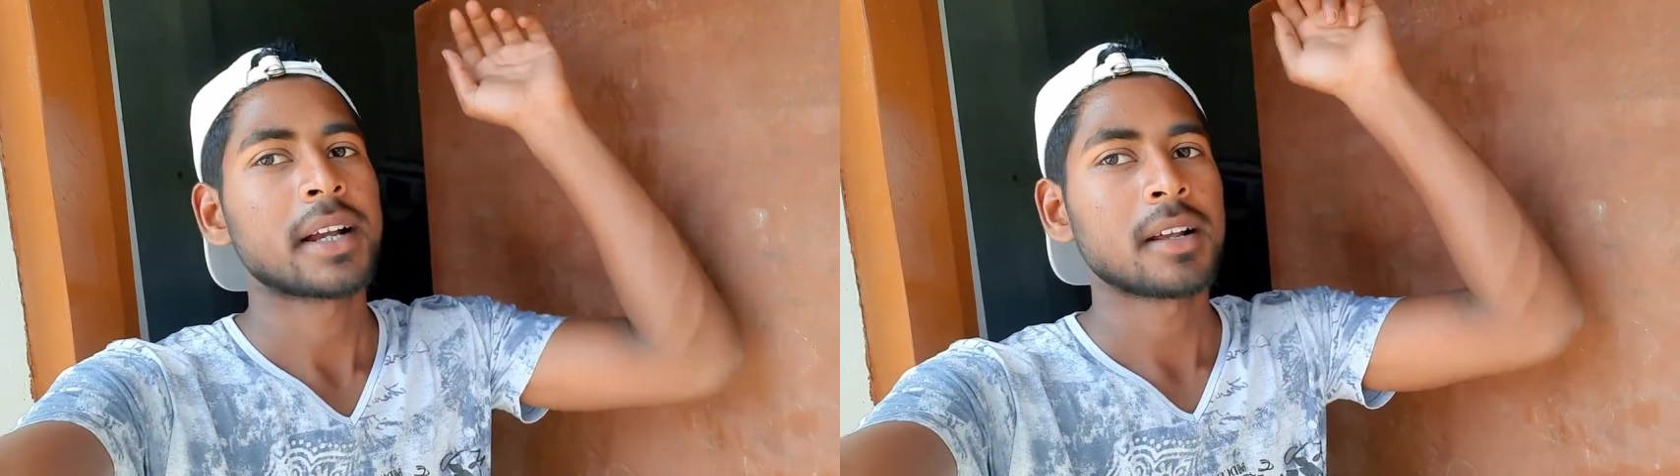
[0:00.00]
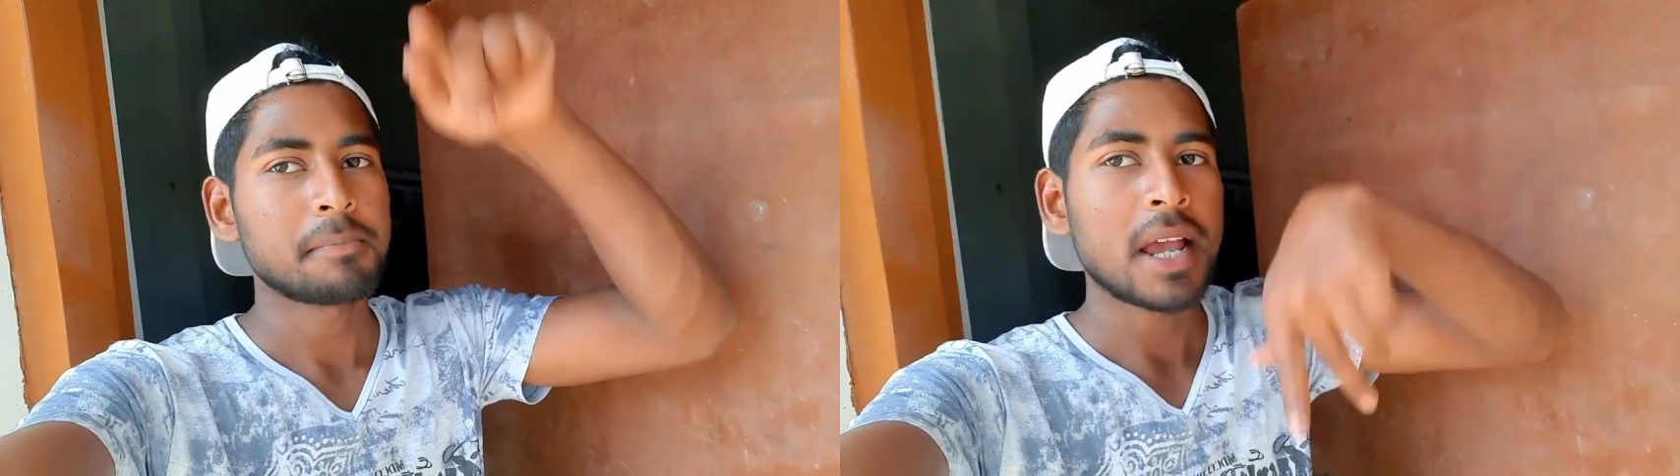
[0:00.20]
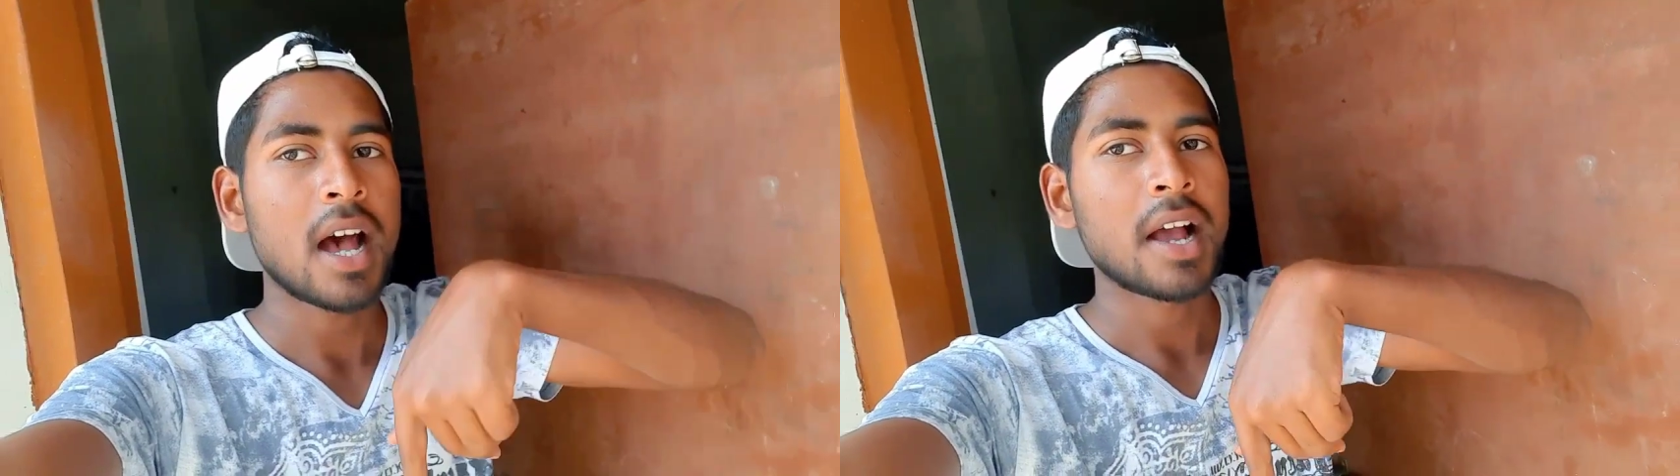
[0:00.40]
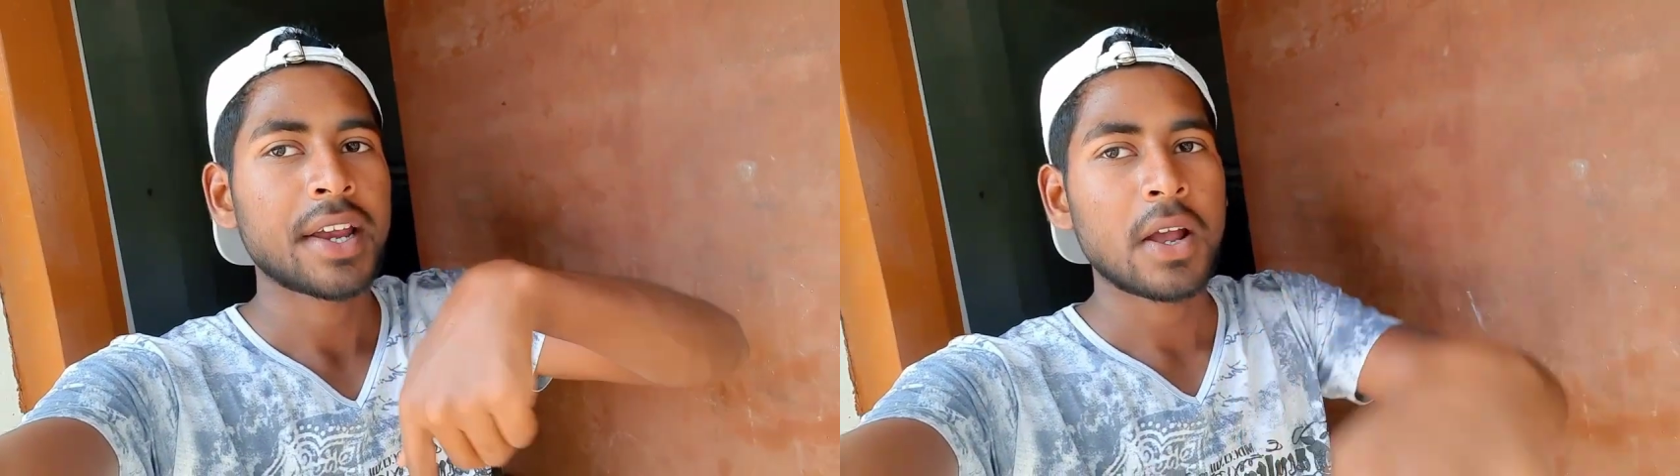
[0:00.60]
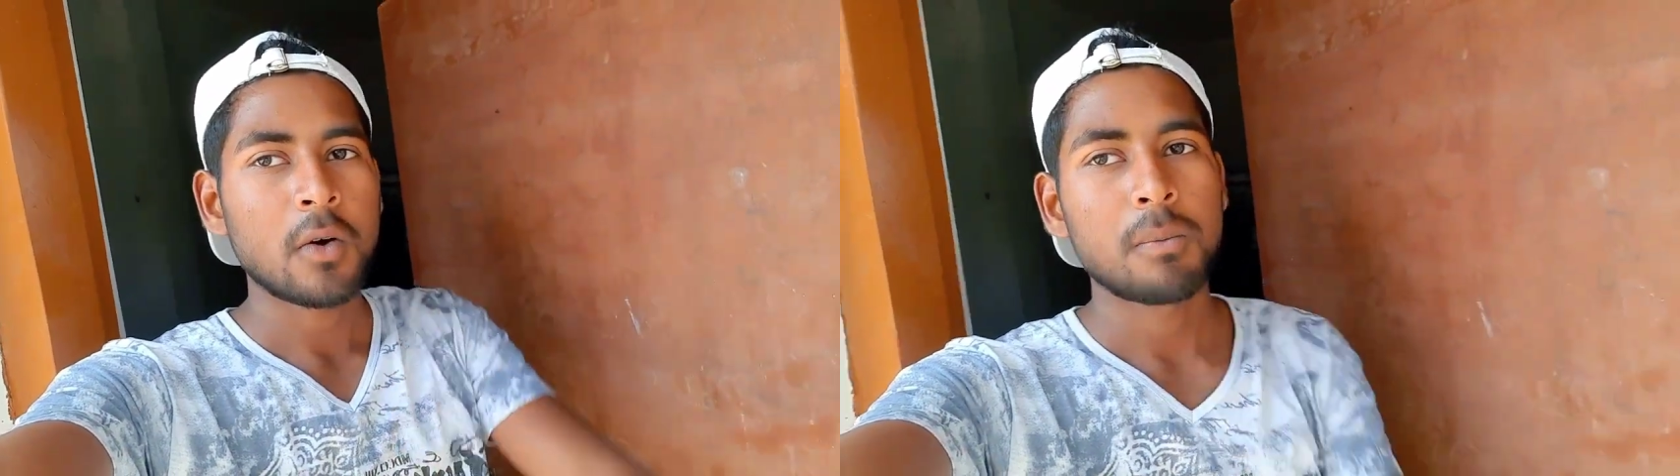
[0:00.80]
घर पे आ
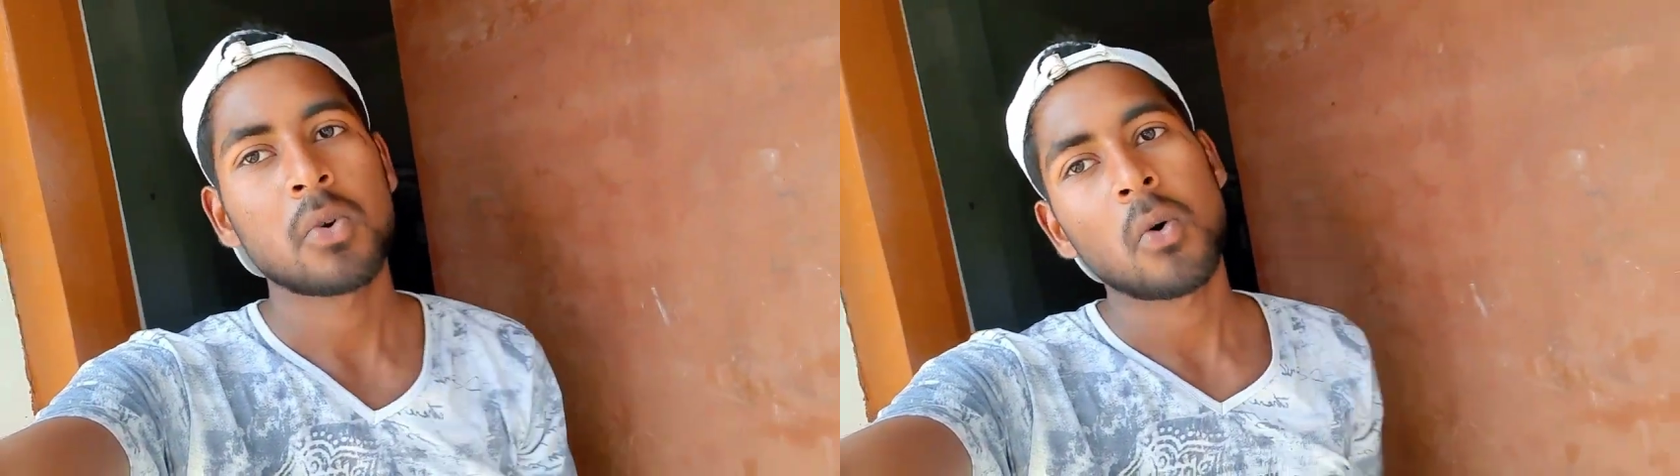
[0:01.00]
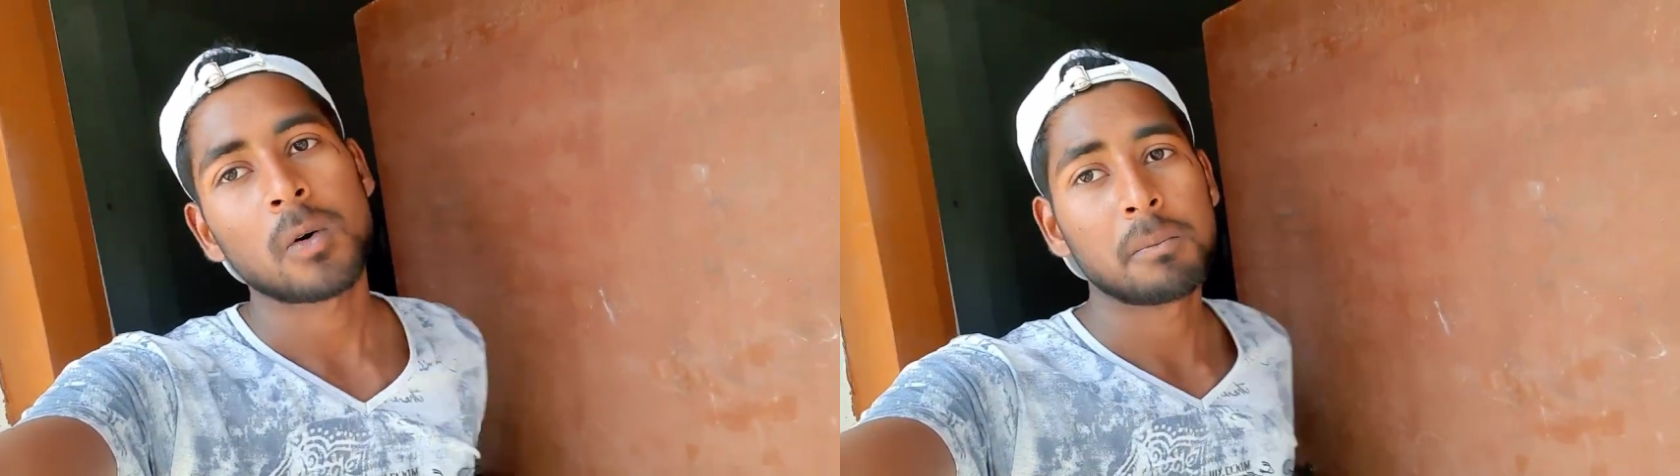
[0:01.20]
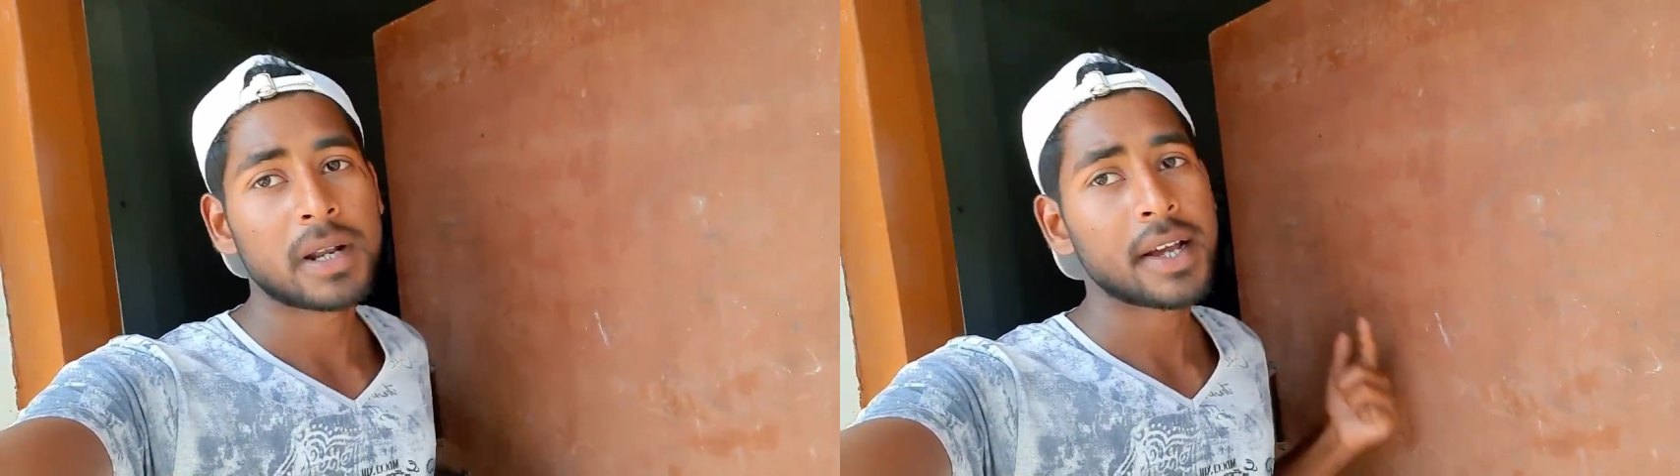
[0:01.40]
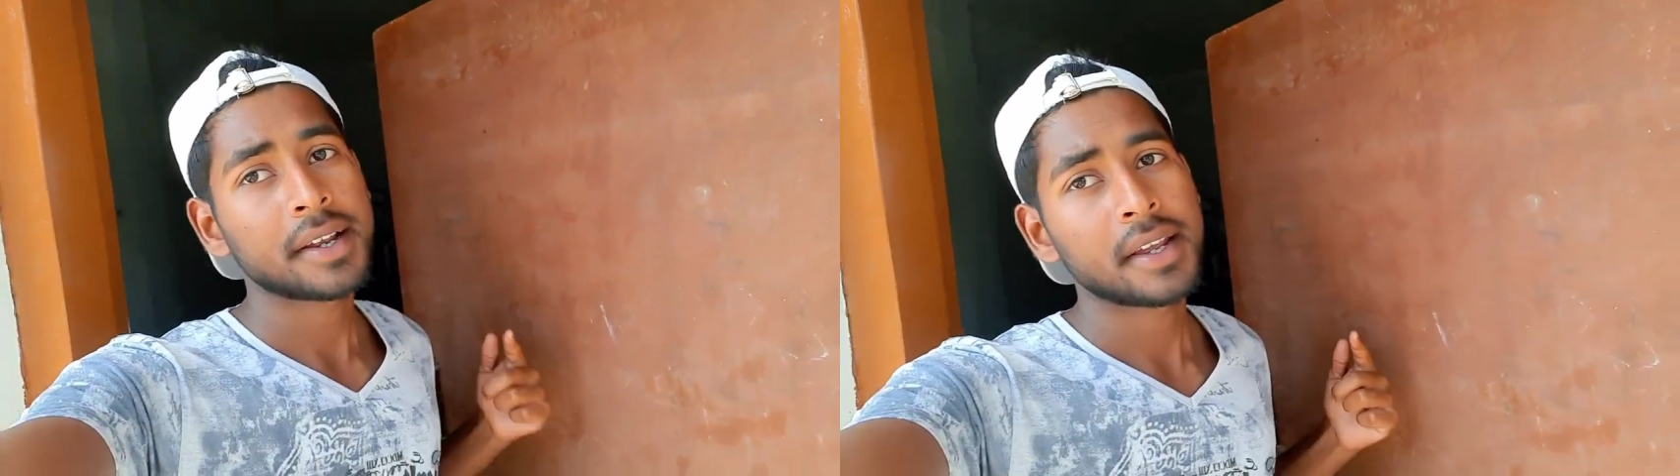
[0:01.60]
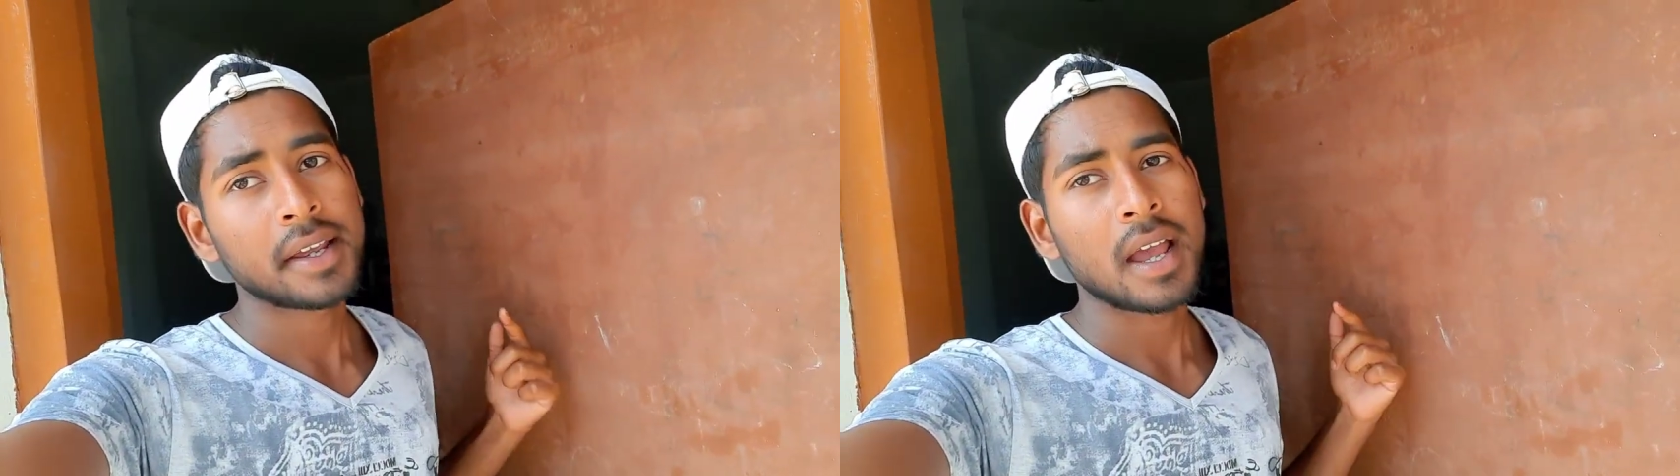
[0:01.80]
गया हूँ ब्लॉग बना के